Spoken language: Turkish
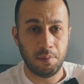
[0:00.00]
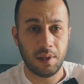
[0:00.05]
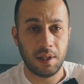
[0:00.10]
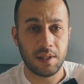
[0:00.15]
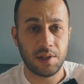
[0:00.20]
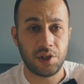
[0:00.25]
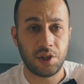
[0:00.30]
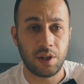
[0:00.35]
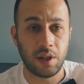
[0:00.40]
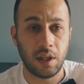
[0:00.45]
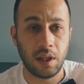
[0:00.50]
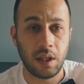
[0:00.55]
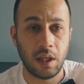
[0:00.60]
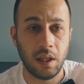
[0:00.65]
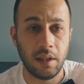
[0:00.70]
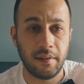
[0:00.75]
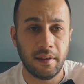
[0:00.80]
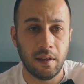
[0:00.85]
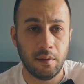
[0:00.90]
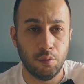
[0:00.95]
birazcık daha
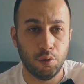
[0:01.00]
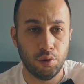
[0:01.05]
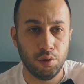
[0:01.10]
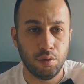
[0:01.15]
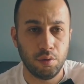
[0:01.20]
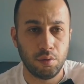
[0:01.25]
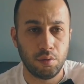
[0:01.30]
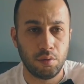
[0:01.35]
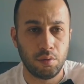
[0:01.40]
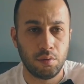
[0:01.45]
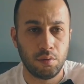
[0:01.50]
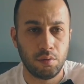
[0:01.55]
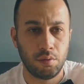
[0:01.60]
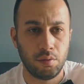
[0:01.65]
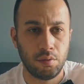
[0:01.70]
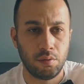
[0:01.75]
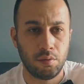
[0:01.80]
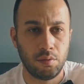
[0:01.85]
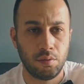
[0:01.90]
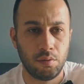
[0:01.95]
kaliteli bir ürün.
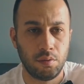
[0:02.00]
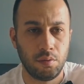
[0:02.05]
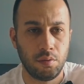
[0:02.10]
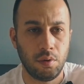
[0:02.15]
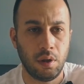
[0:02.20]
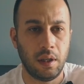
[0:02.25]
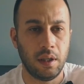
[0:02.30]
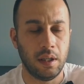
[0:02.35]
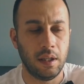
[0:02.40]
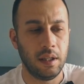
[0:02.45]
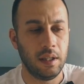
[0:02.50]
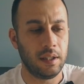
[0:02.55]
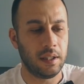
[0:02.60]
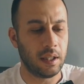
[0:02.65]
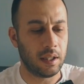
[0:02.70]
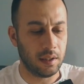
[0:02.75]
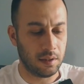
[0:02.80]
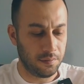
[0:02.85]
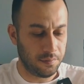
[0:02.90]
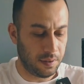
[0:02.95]
Haliyle
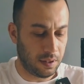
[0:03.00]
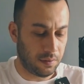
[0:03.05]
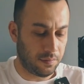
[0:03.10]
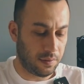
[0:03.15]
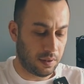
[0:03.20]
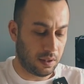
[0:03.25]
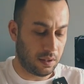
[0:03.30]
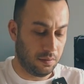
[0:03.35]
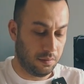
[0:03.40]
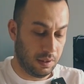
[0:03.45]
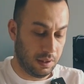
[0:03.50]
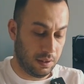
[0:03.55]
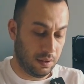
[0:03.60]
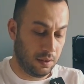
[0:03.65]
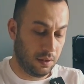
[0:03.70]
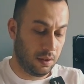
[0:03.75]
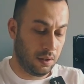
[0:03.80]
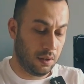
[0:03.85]
iki katı fiyat farkı var.